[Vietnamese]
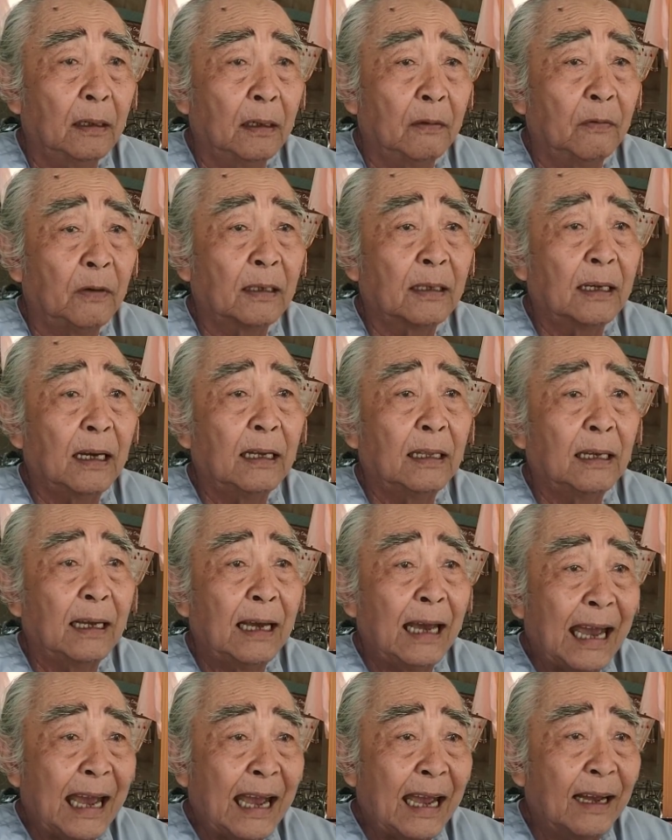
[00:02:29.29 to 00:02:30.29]
từ Phật thầy
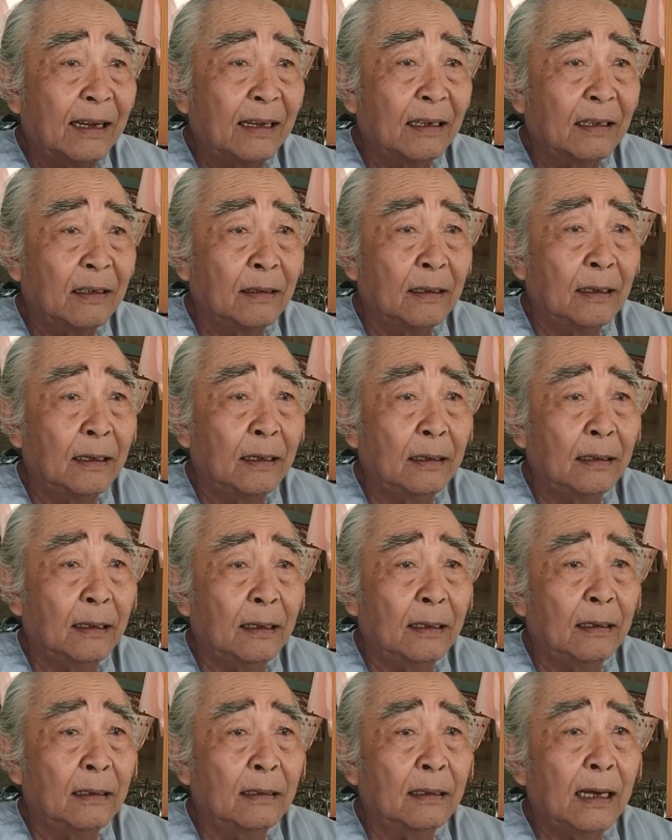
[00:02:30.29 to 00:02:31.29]
Tây An cho
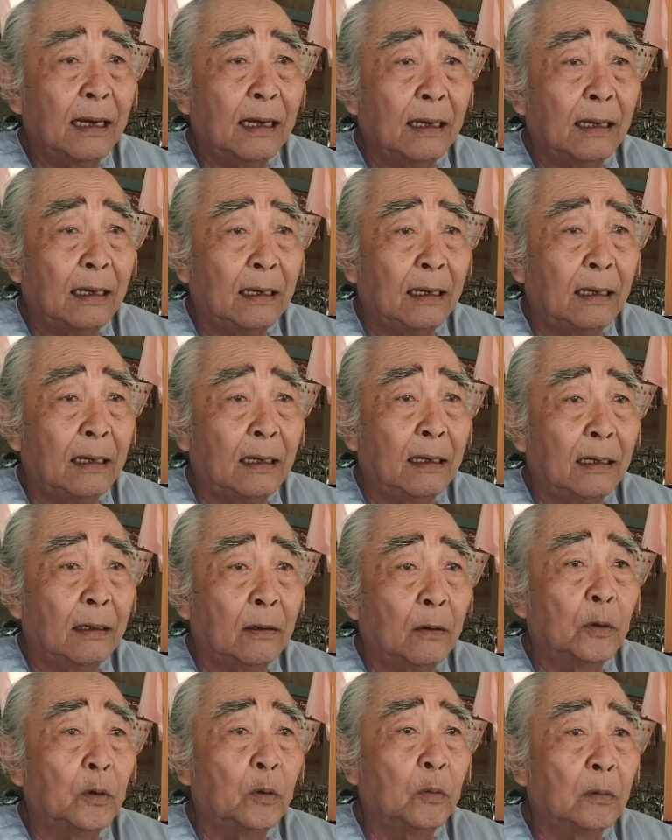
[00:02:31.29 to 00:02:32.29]
đến đức thầy
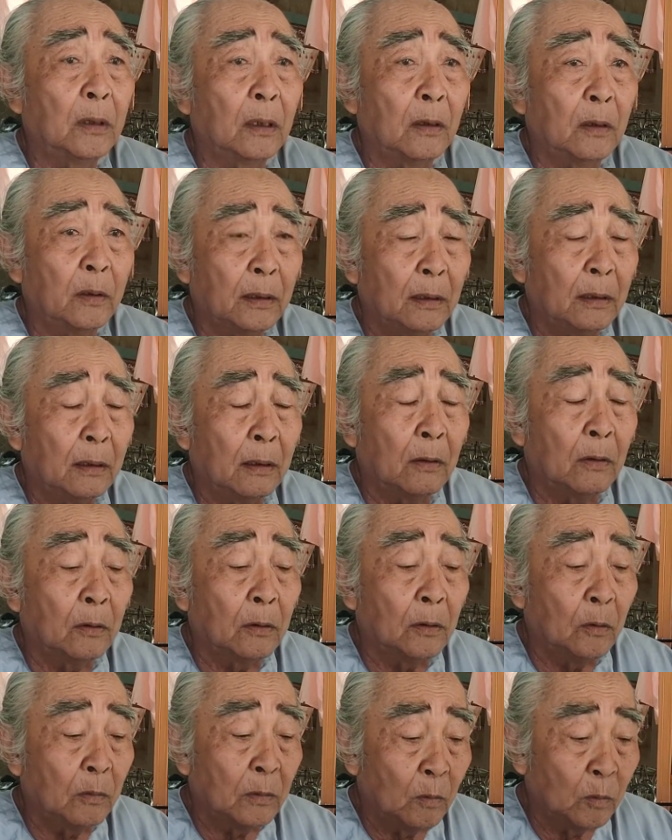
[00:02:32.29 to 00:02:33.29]
của chúng tôi
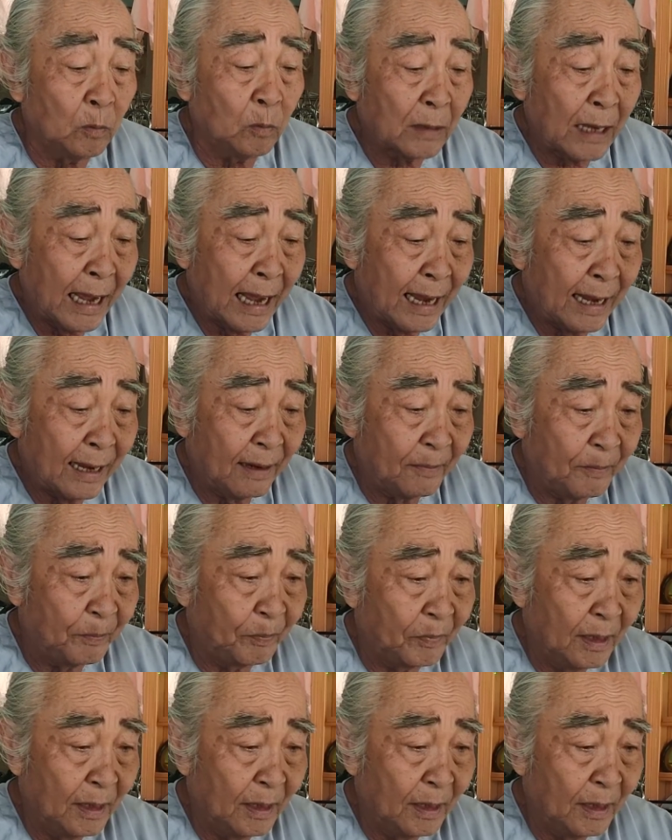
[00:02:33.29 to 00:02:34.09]
của chúng chúng ta